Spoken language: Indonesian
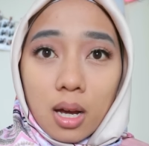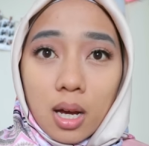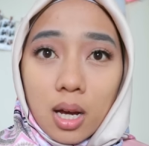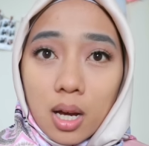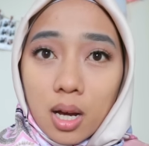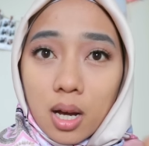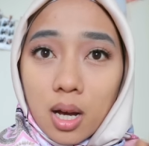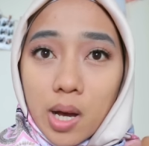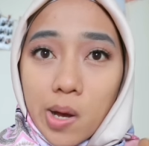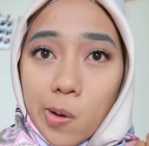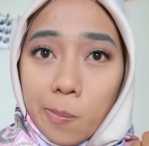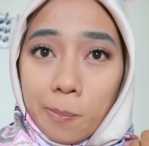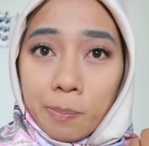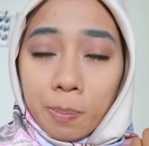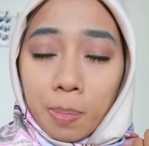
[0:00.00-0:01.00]
uh,
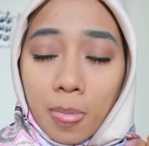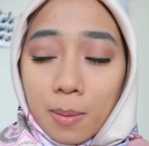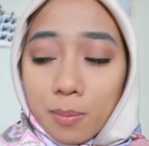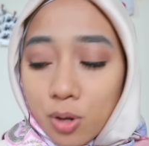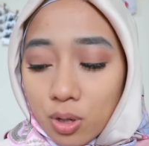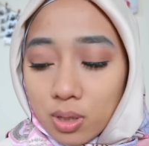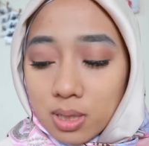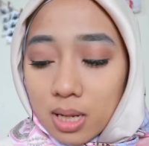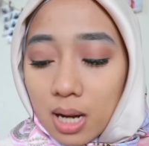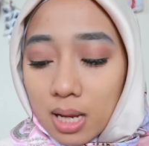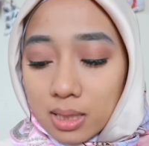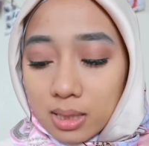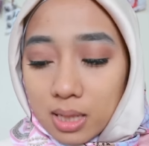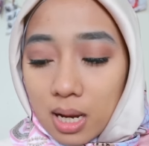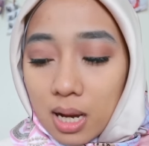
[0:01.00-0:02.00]
bronzer
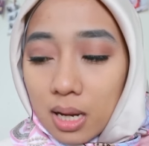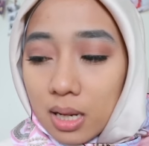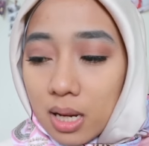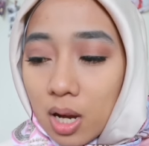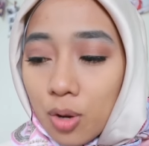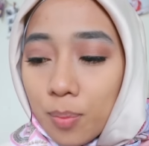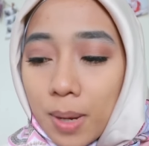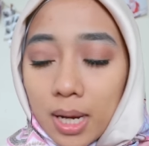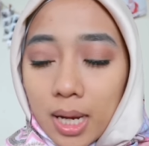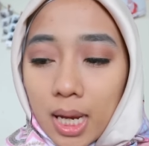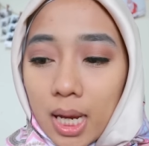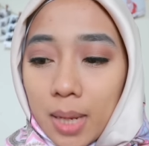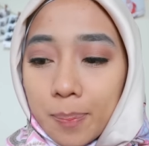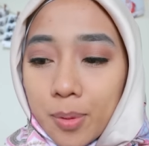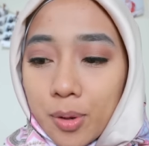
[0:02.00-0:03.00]
aja. Ini aku
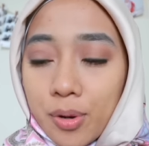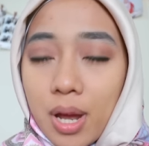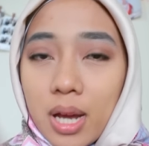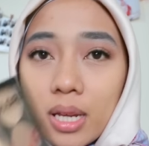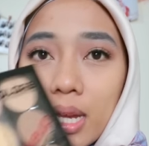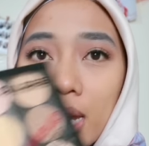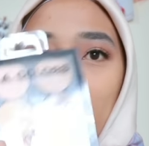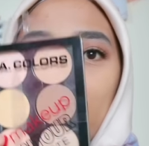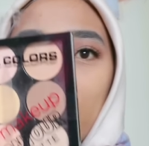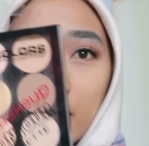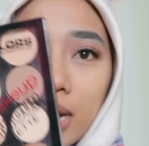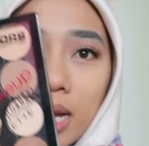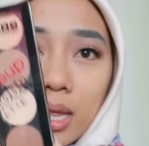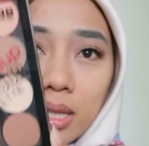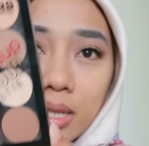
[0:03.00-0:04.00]
pakai produknya
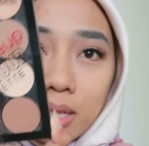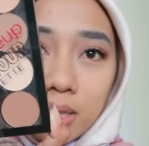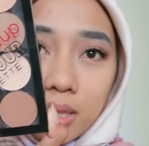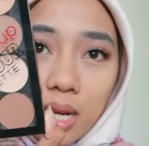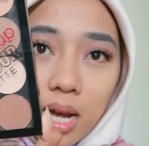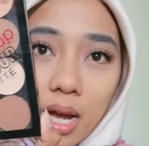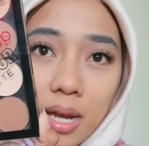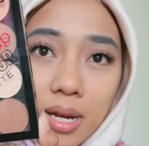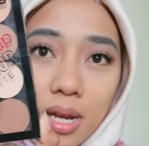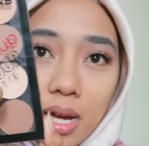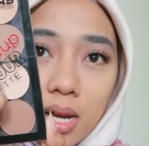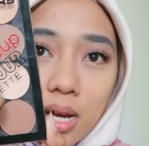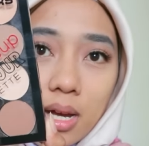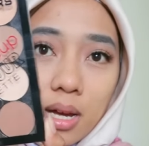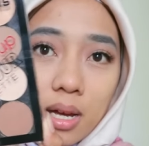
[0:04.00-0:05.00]
LA Colors yang
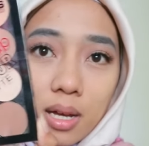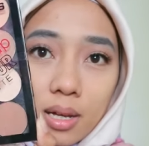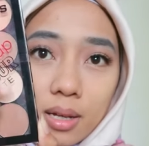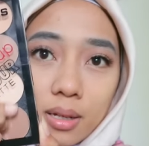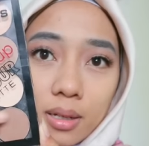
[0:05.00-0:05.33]
ada